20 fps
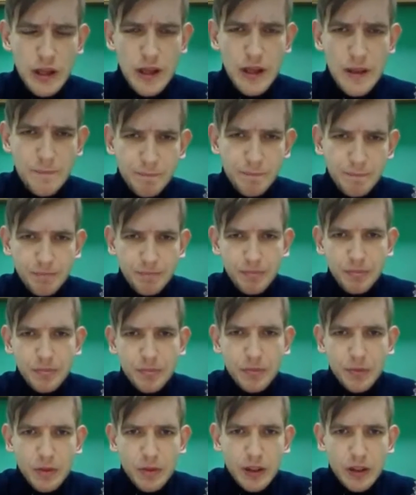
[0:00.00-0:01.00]

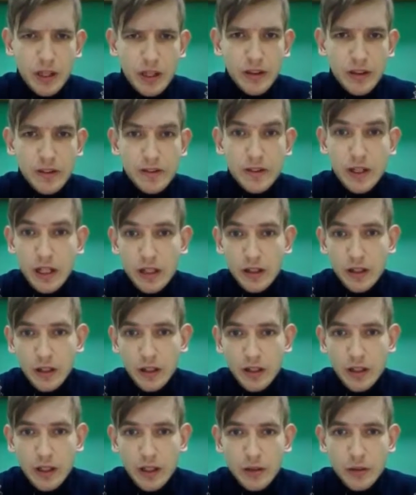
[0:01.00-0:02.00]
м, такие странные,
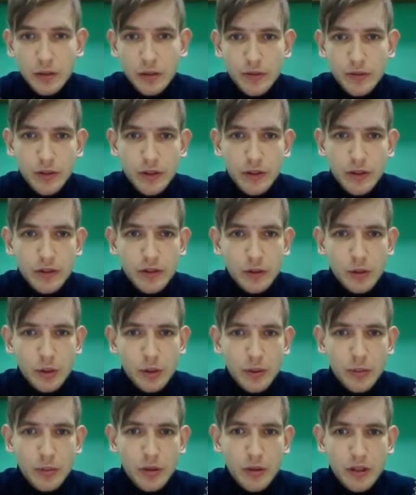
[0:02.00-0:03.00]
да, то есть вот истории
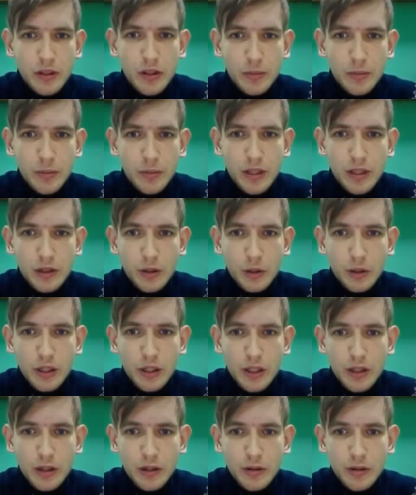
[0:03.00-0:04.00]
были для меня, но
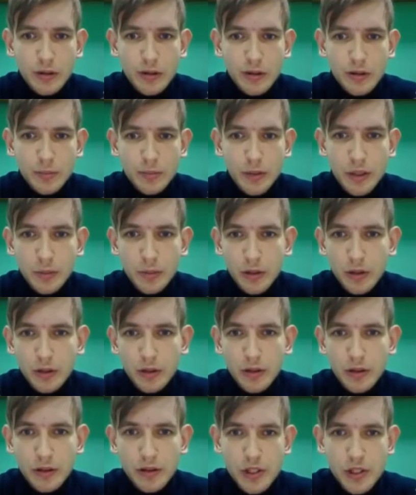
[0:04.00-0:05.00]
я э, понимал,
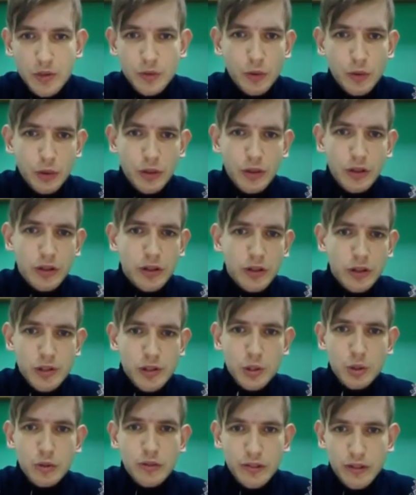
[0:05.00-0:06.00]
из чего и
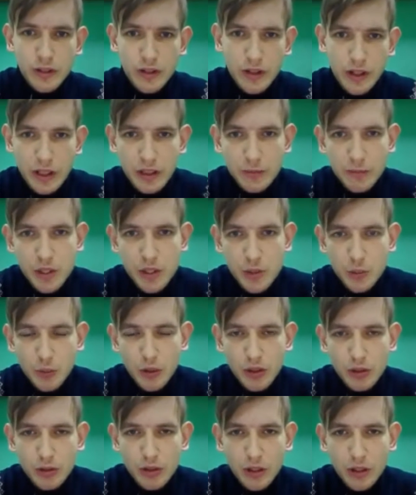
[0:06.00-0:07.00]
что вытекает, почему
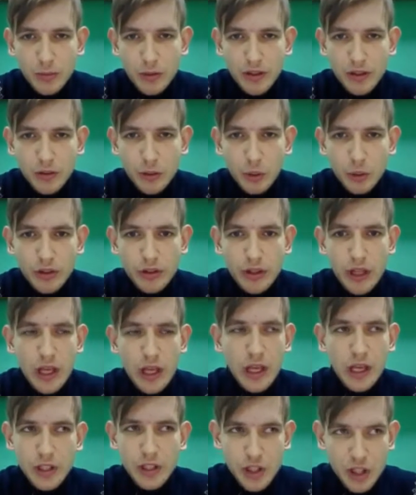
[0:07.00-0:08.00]
оно так происходит,
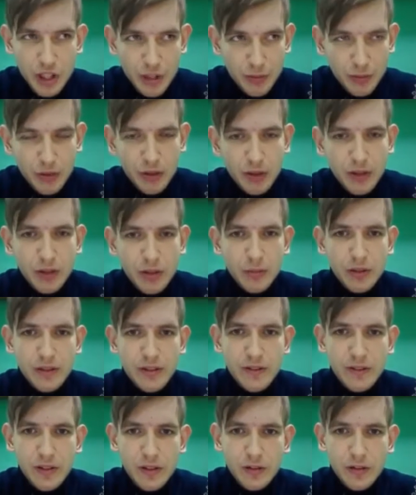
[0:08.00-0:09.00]
чем э,
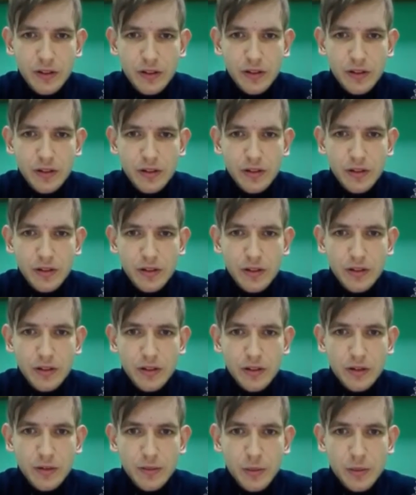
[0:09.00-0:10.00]
мотивировались
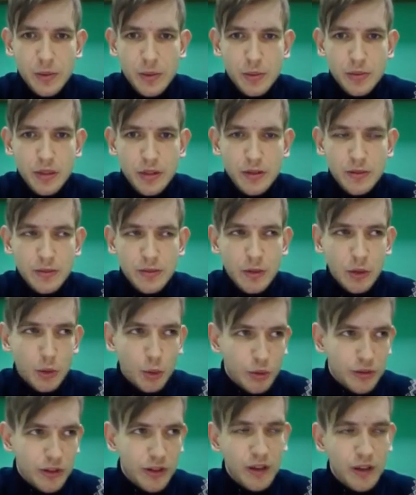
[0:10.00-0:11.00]
эти, в общем-то,
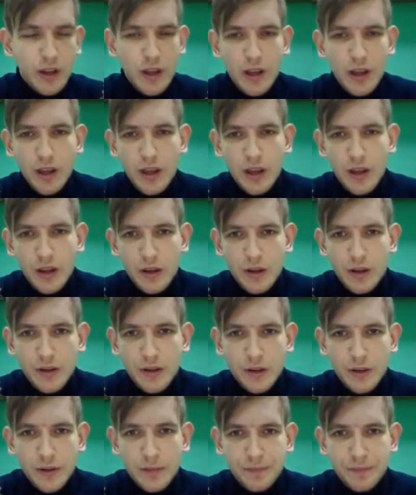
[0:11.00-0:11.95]
люди. Э,